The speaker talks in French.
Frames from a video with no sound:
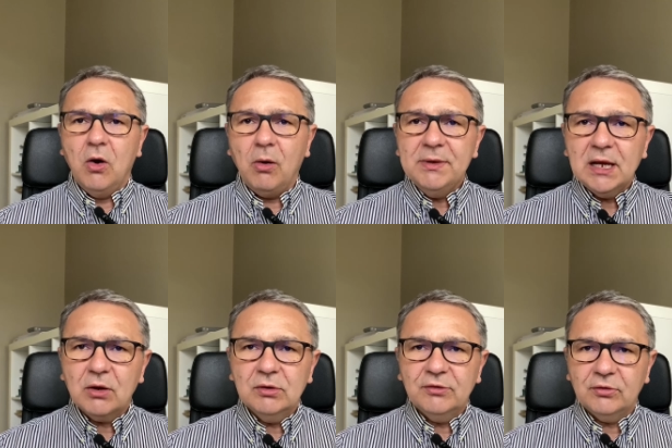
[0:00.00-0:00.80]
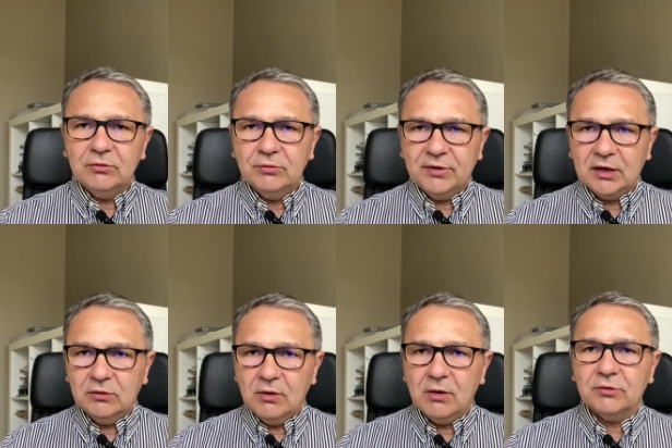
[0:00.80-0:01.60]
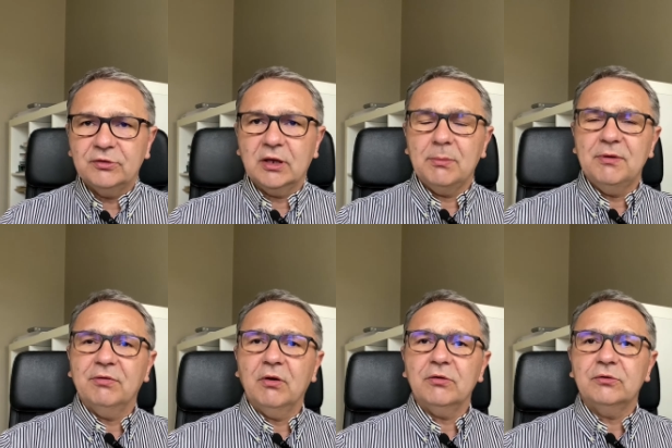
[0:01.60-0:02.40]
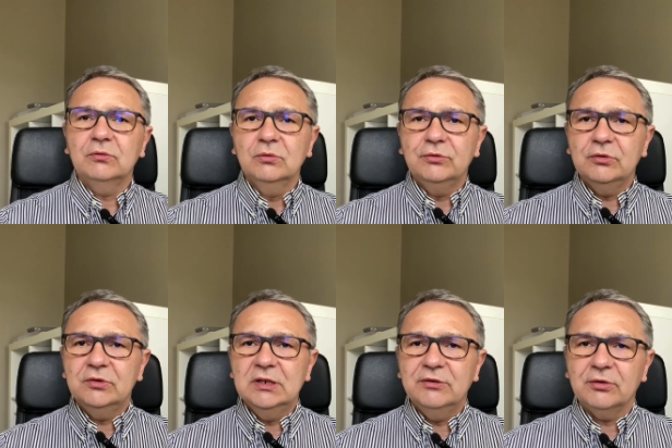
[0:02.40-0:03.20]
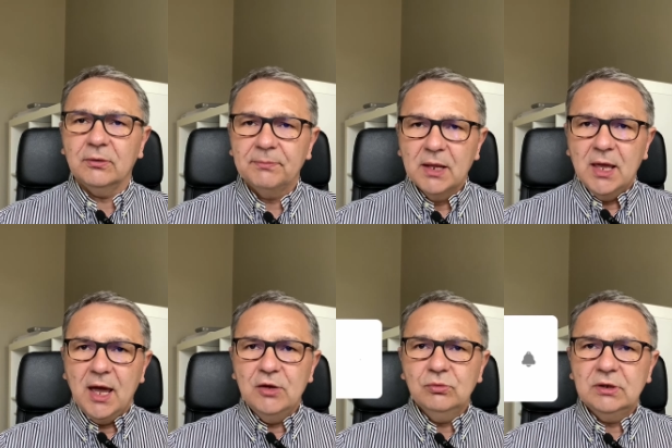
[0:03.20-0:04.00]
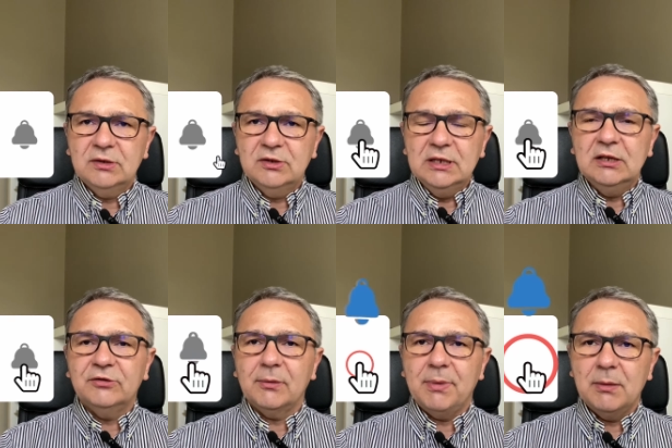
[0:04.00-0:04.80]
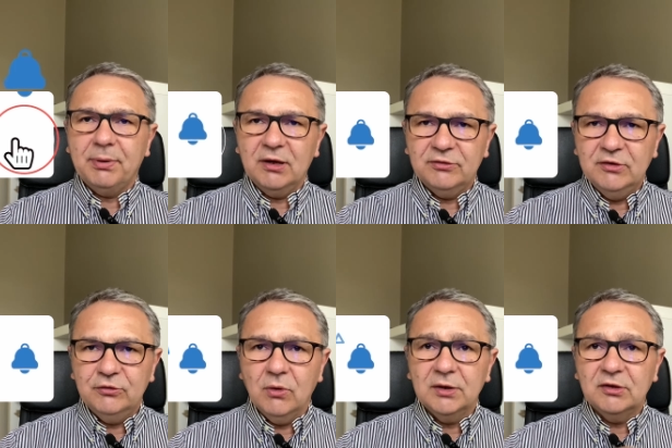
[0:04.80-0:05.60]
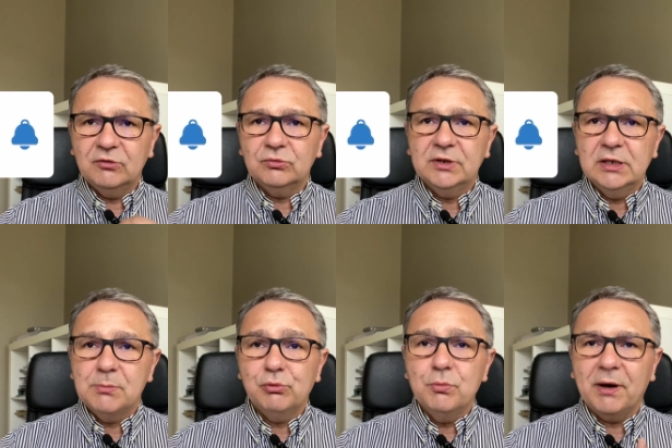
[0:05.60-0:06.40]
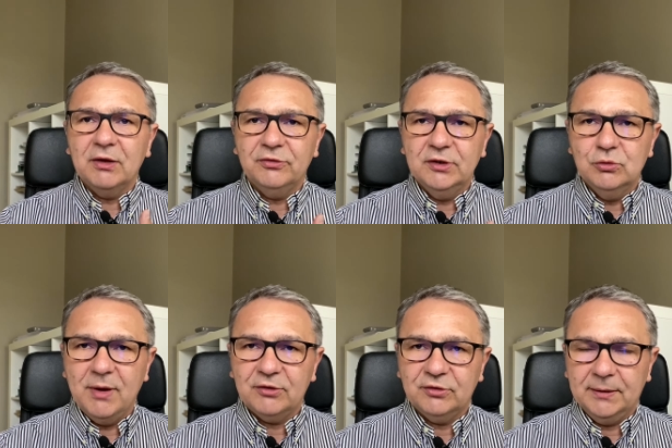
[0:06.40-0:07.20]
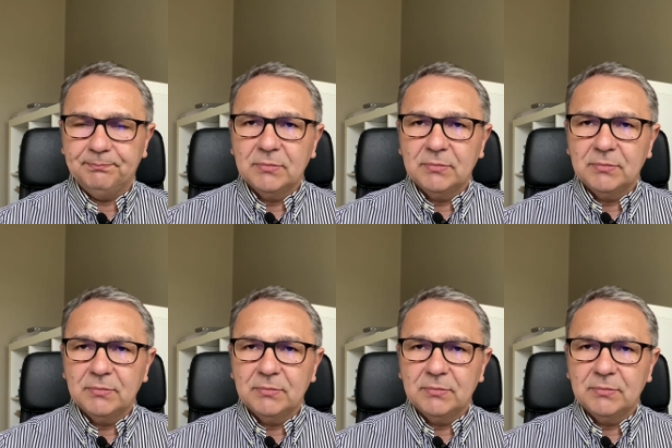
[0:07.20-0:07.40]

Hormis la connaissance du secteur, chez Capifrance, nous utilisons un outil qui s'appelle Precisio, un des outils les plus précis du marché.